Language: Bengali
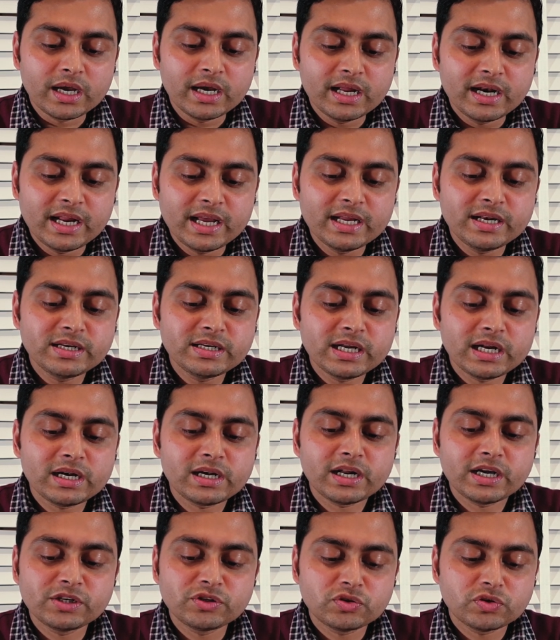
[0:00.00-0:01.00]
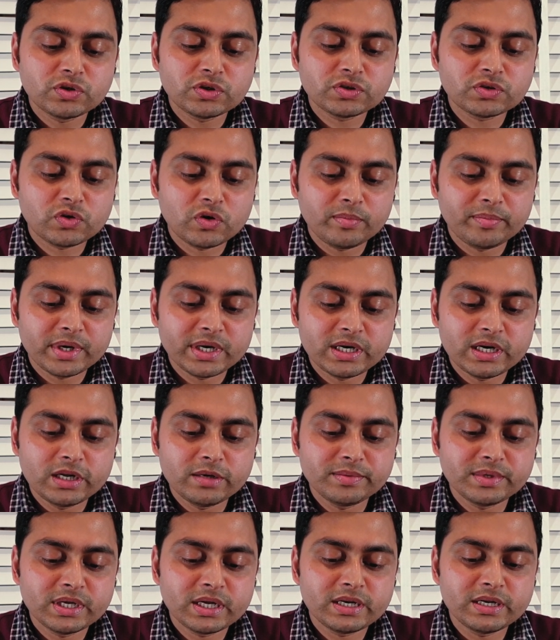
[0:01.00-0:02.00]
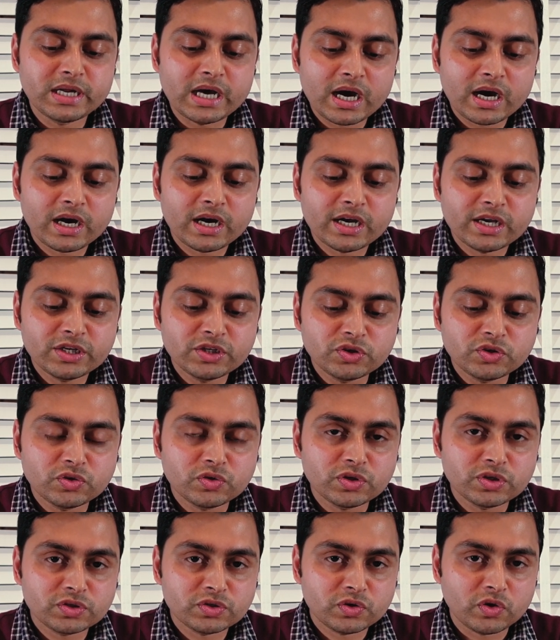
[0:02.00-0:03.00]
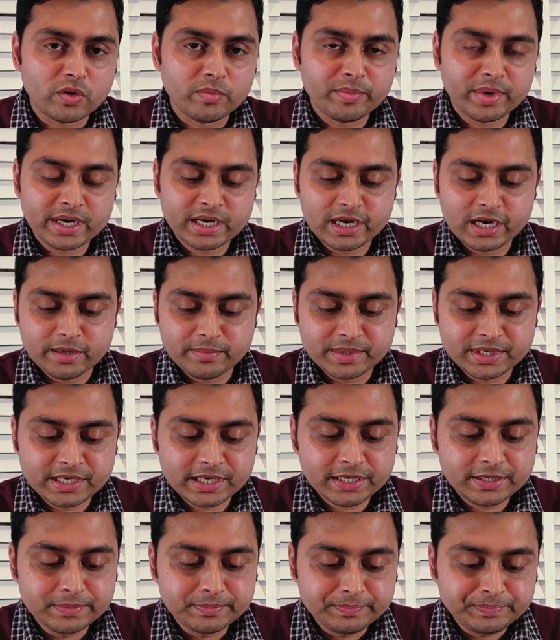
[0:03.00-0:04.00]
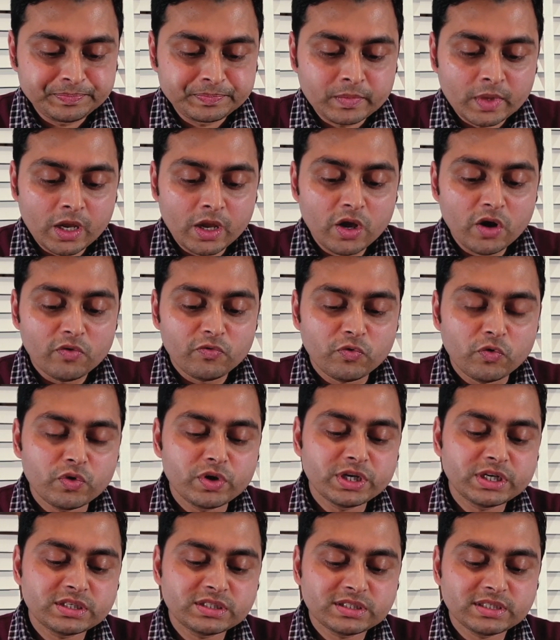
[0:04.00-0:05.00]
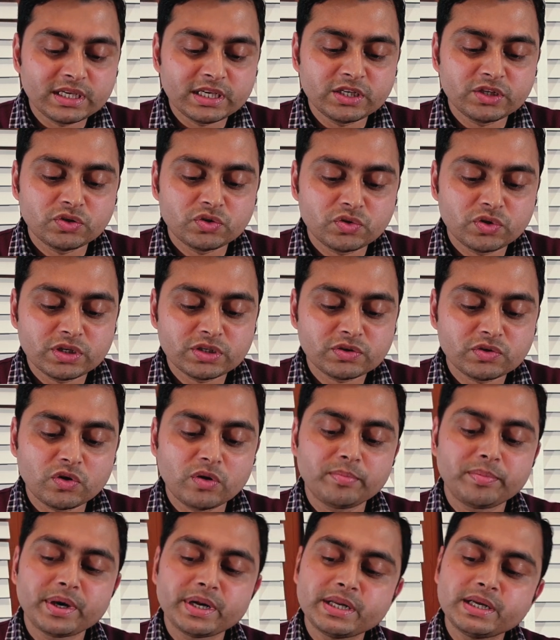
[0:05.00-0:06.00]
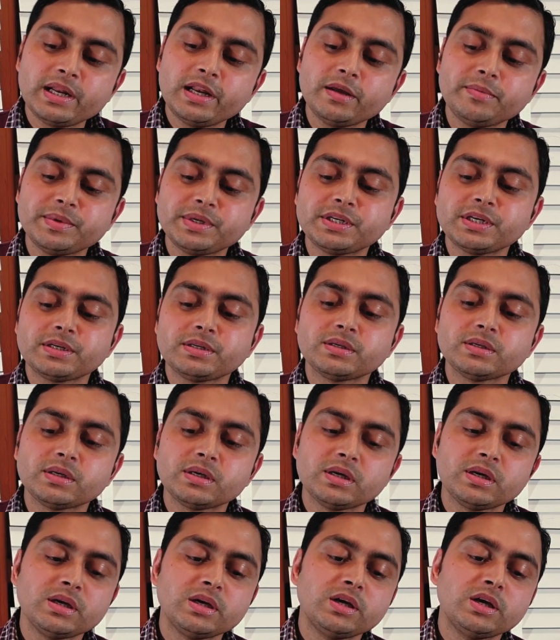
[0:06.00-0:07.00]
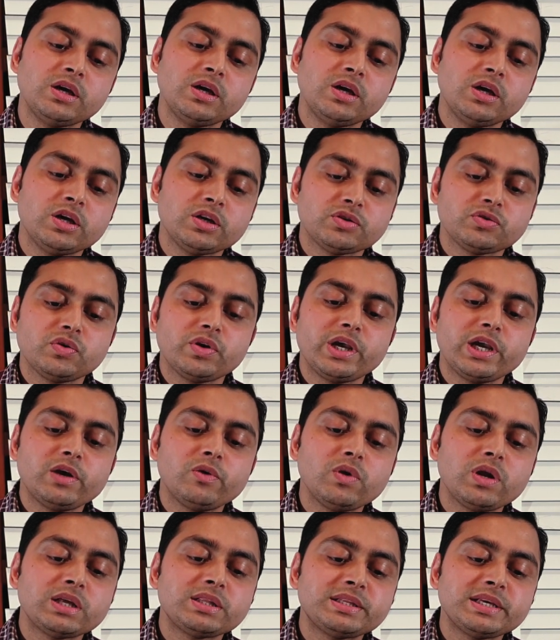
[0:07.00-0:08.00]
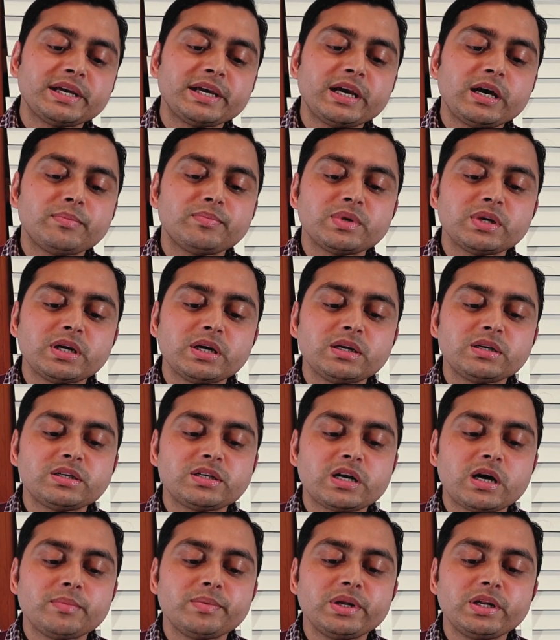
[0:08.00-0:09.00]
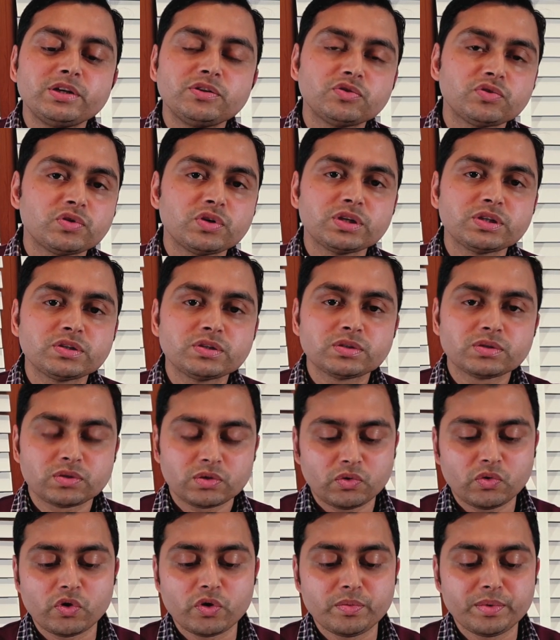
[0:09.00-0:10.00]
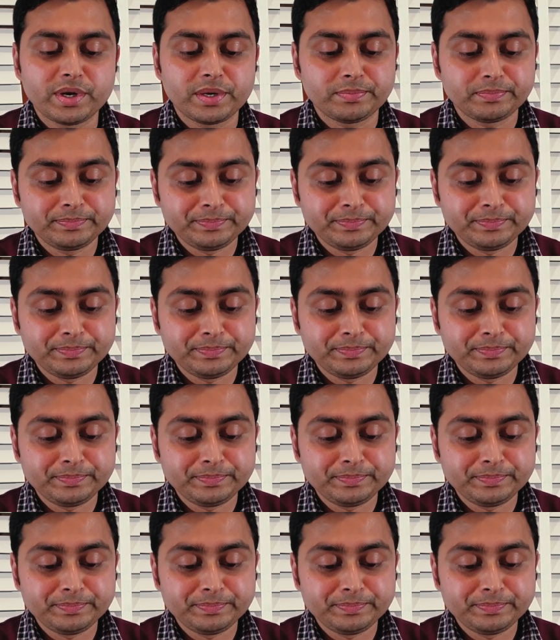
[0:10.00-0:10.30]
গ্রিন ডেল্টা ইন্স্যুরেন্স কোম্পানি লিমিটেড ডাকা ইন্স্যুরেন্স কোম্পানি লিমিটেড ফোনিক্স ইন্স্যুরেন্স কোম্পানি লিমিটেড সো এগুলা থেকে আপনারা ট্রাভেল ইন্স্যুরেন্স করবেন